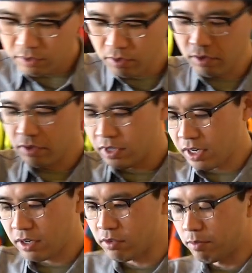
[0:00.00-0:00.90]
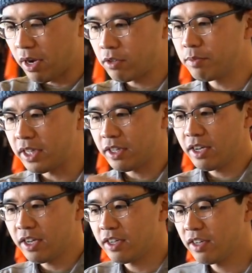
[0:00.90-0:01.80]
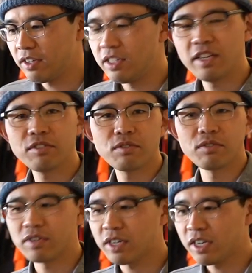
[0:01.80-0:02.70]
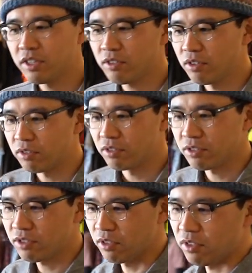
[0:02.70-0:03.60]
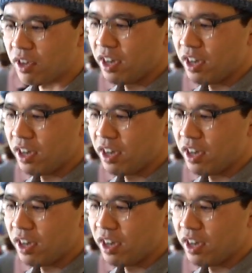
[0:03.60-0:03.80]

こうなんかこう丸めて入れるところがないと、この外